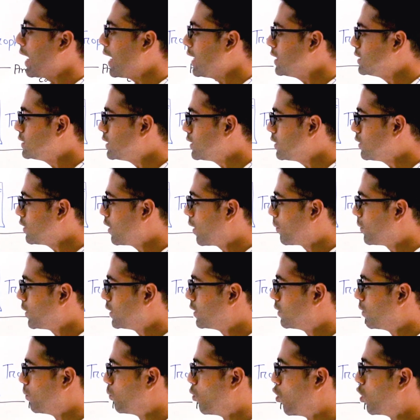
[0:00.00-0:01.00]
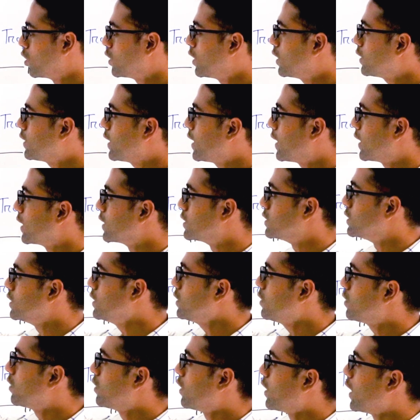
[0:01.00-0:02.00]
এই যে আমি বর্ডারটা এঁকেছি
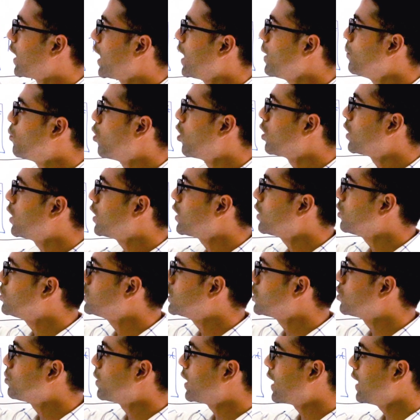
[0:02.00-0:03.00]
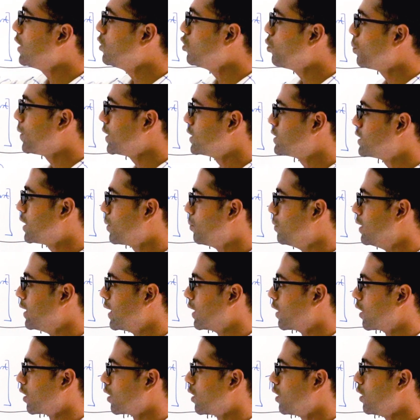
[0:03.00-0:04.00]
এই বর্ডারটা হচ্ছে তোমার এন্ডোমেট্রিয়াম
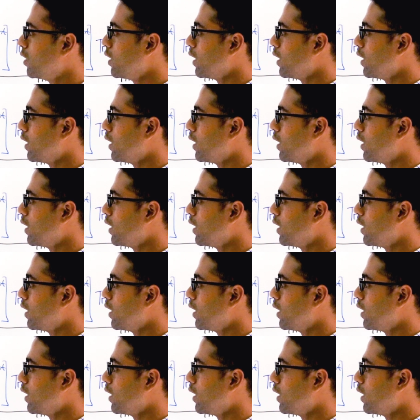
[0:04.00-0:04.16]
লেয়ার